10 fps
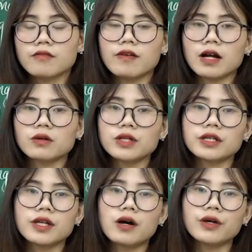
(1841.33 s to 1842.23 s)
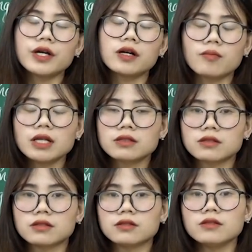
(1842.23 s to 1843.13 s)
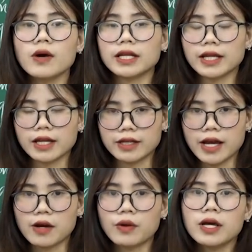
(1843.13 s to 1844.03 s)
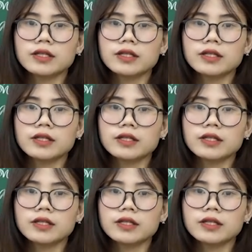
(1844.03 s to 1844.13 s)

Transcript: và có thể nói ở bất cứ hoàn cảnh nào